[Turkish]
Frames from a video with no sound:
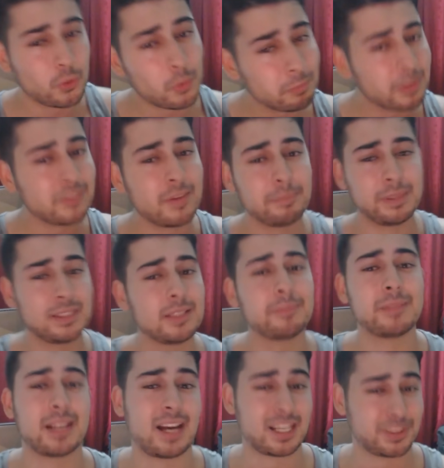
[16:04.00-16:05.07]
abone olmayı ve
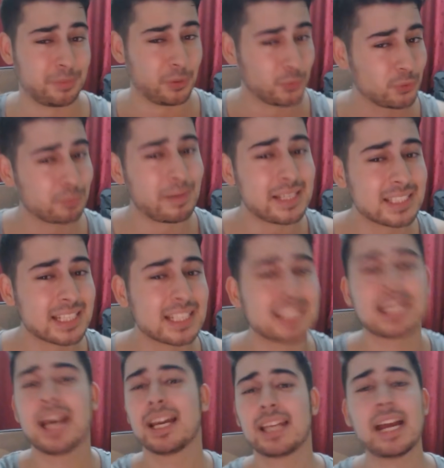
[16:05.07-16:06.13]
bildirimleri açmayı
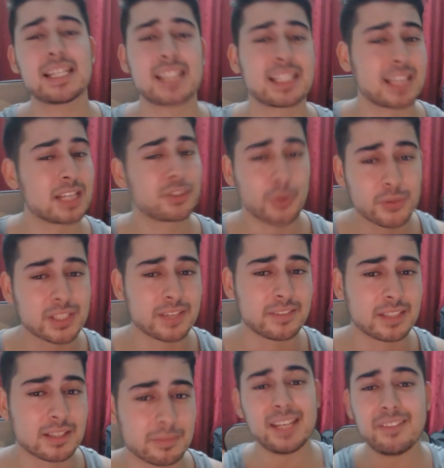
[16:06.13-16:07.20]
unutmazsanız gerçekten çok
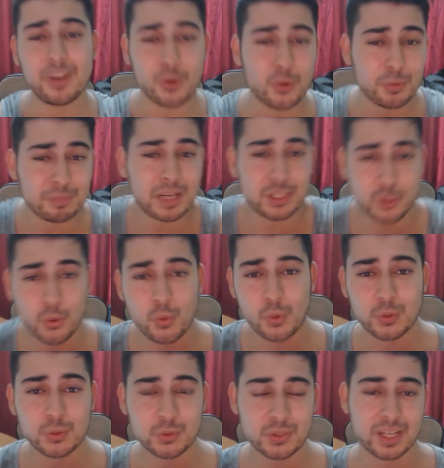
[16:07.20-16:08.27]
sevinirim. Beğeni ve yorumlar çok
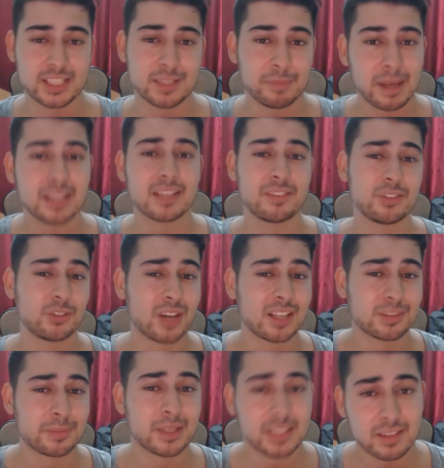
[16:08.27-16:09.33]
olduğu sürece ben de video
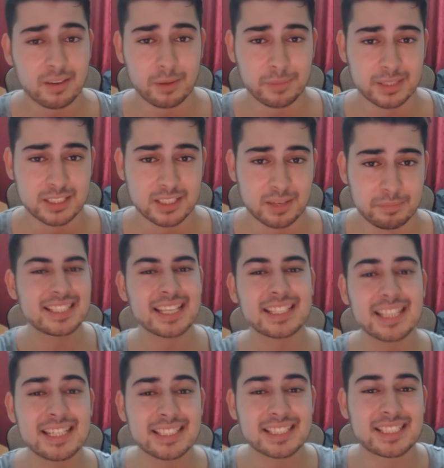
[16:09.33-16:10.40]
atmaya devam edeceğim.
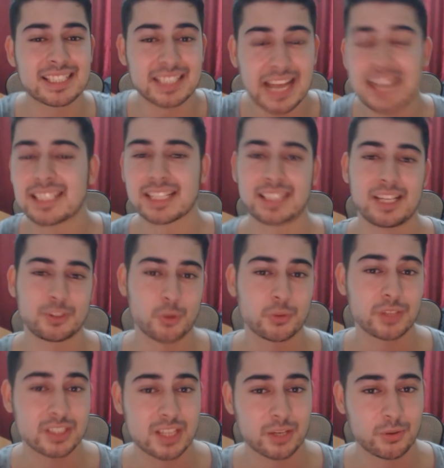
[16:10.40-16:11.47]
Destekleriniz için gerçekten
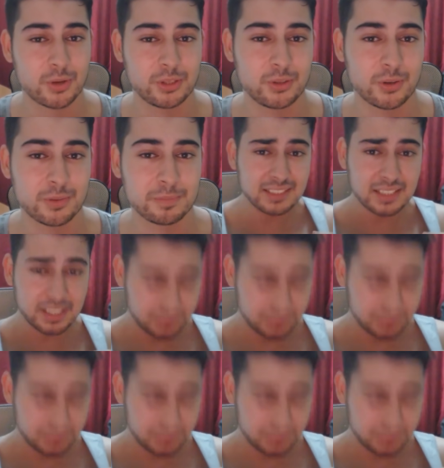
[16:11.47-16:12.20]
çok teşekkür ediyorum. Her